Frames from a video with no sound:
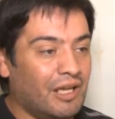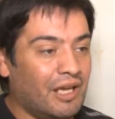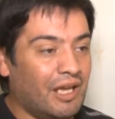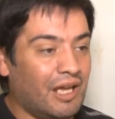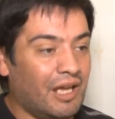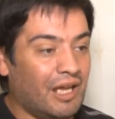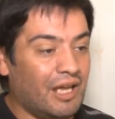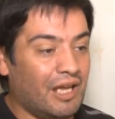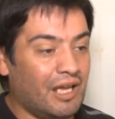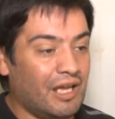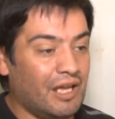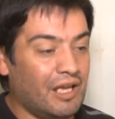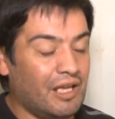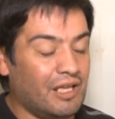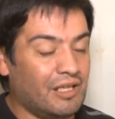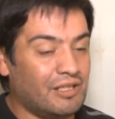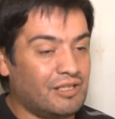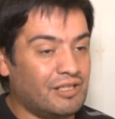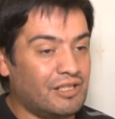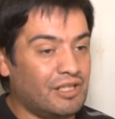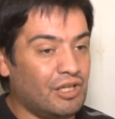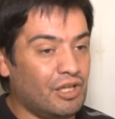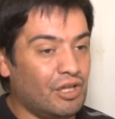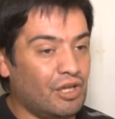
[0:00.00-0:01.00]
Eh,
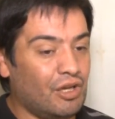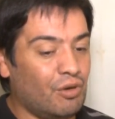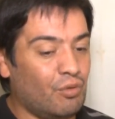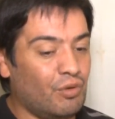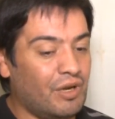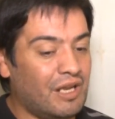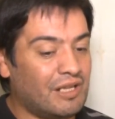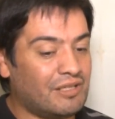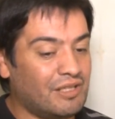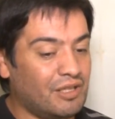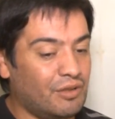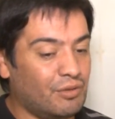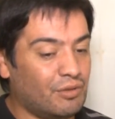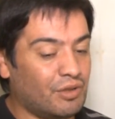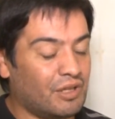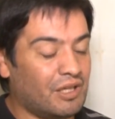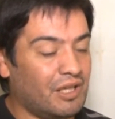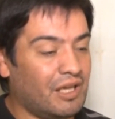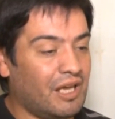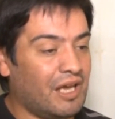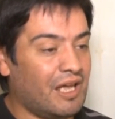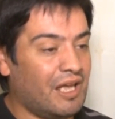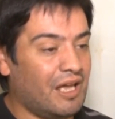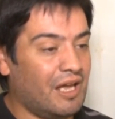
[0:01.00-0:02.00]
si una
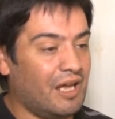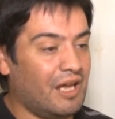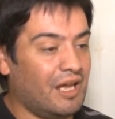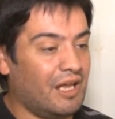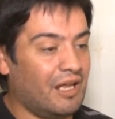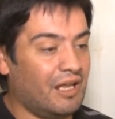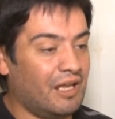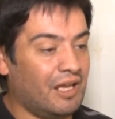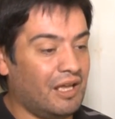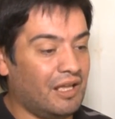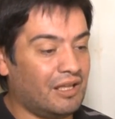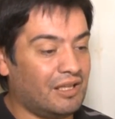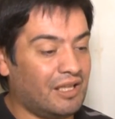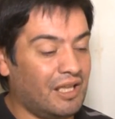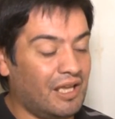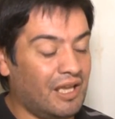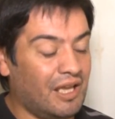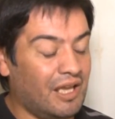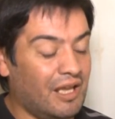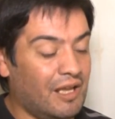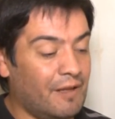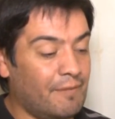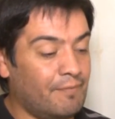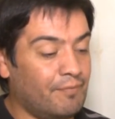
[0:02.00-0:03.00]
cirugía
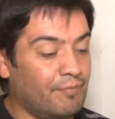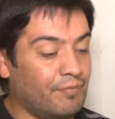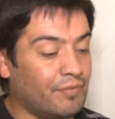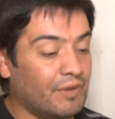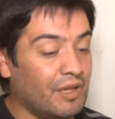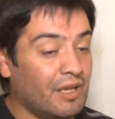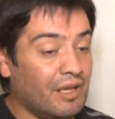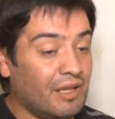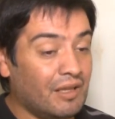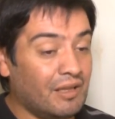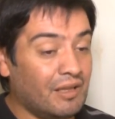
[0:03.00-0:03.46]
este,